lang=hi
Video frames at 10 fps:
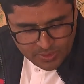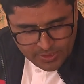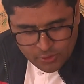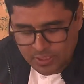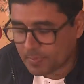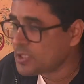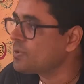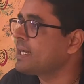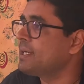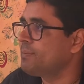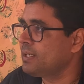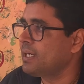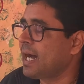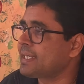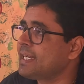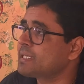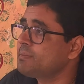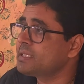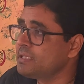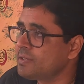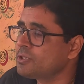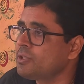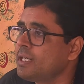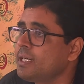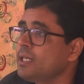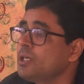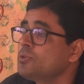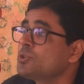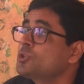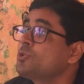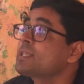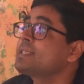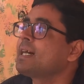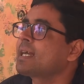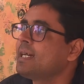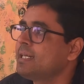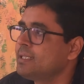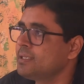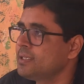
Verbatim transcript: जो स्पिरिचुअल लाइफ है आध्यात्मिक जीवन जो है वो क्षुरस्थी धारा है